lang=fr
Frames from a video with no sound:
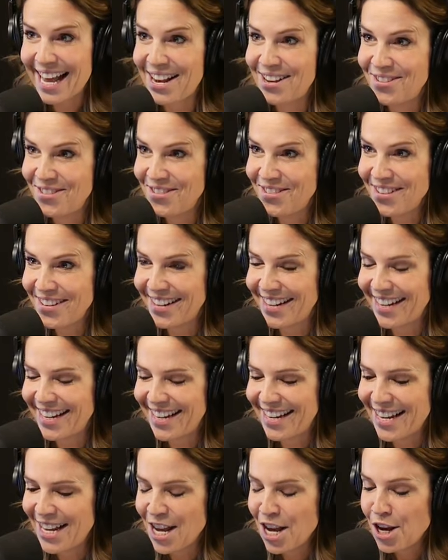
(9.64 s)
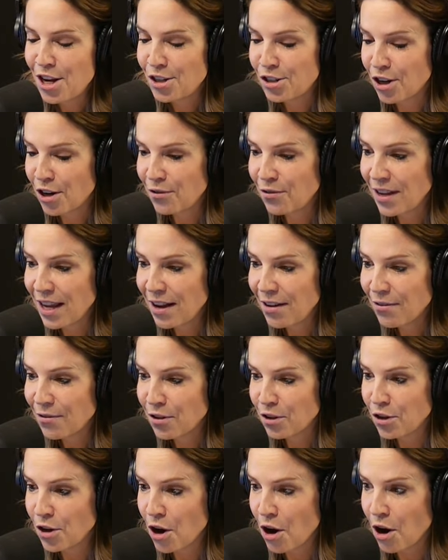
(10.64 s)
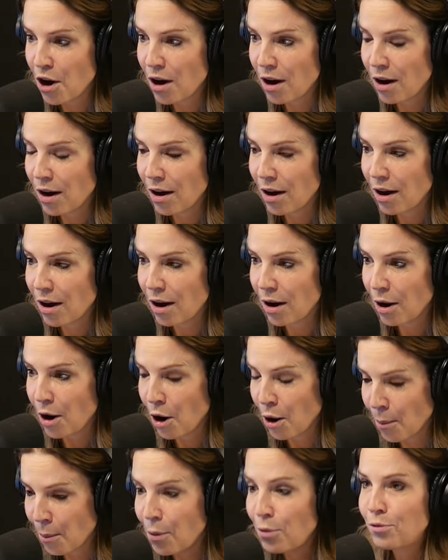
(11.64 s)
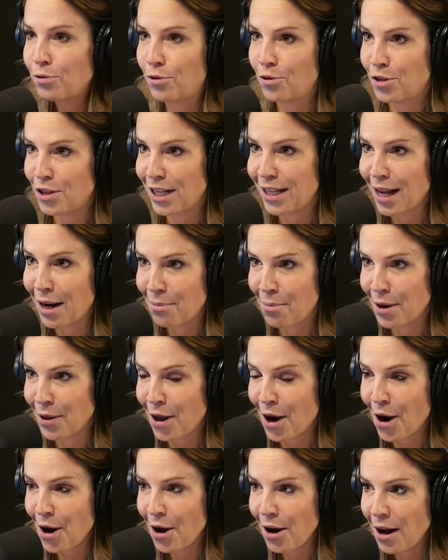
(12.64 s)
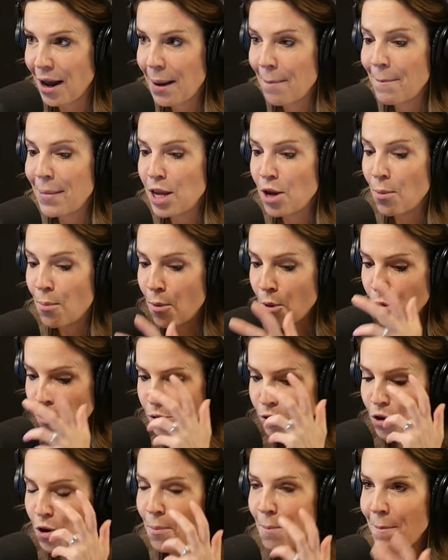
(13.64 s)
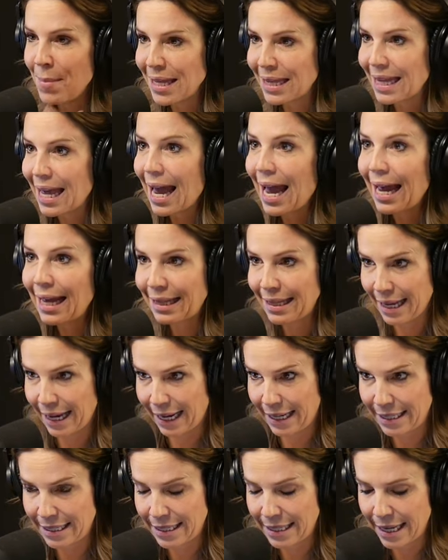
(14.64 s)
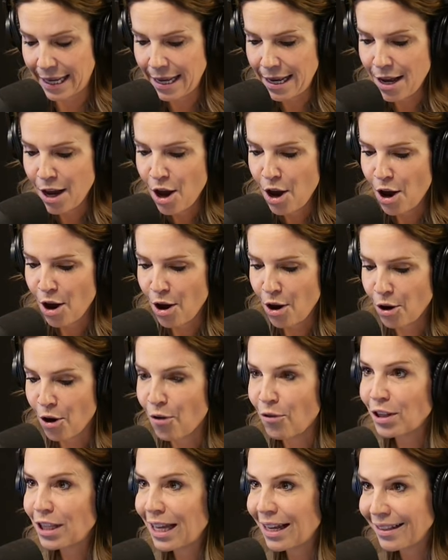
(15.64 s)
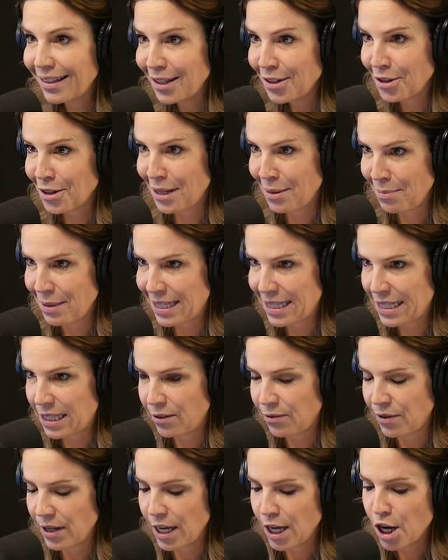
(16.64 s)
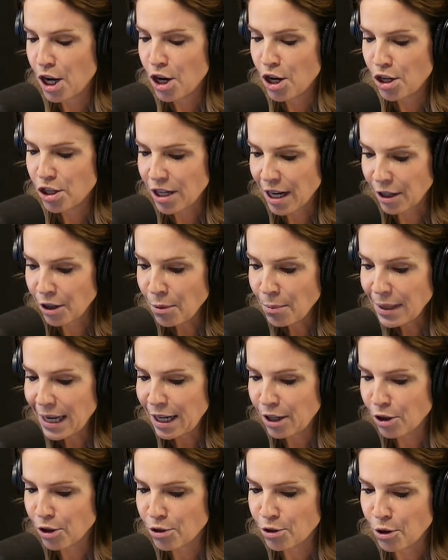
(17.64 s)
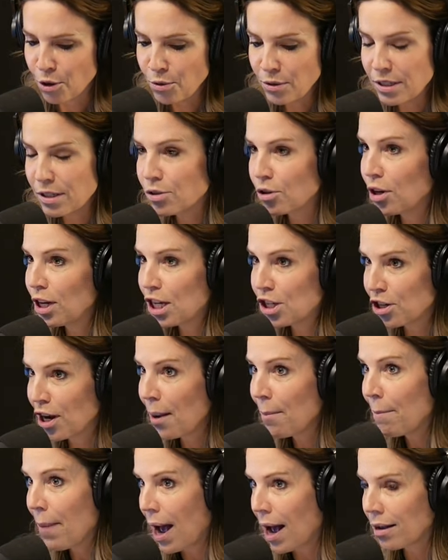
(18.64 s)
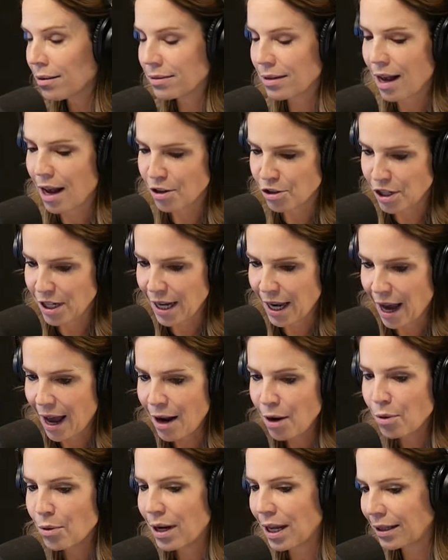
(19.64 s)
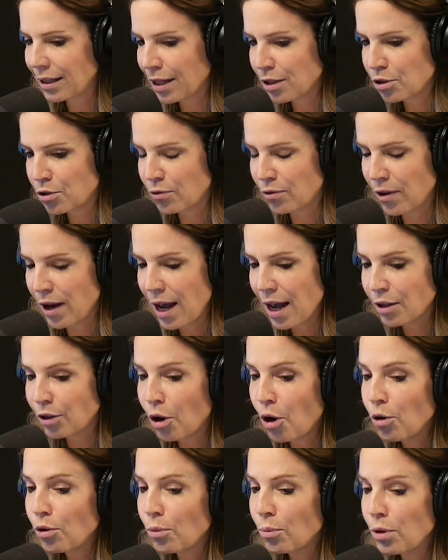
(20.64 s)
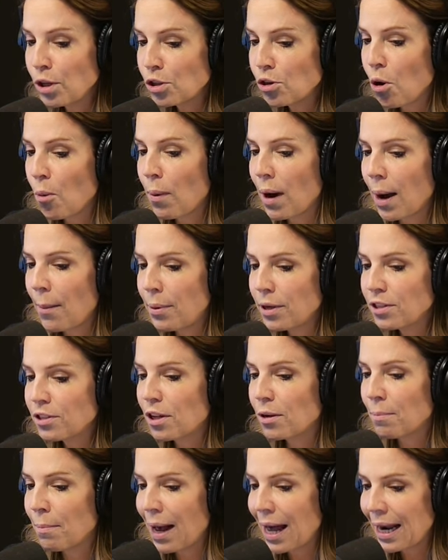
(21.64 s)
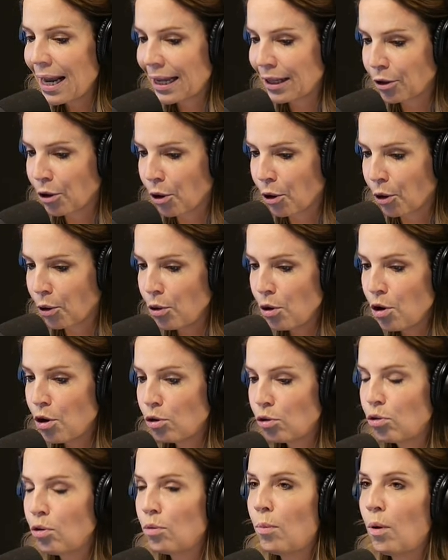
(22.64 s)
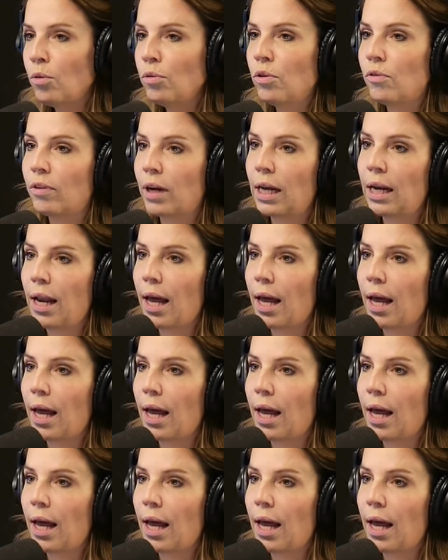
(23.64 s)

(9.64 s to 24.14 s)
Salut. Salut. Geneviève, il y a un beau sujet dans le bonheur, mais il y a beaucoup de mythes intéressants euh, qu'on va tenter de démystifier. Je t'en nomme quelques-uns. C'est ce que les gens pensent en général. On l'entend souvent. Entre autres, moi, je comprends pas ce qu'il y a de mal à être heureux. Tout le monde devrait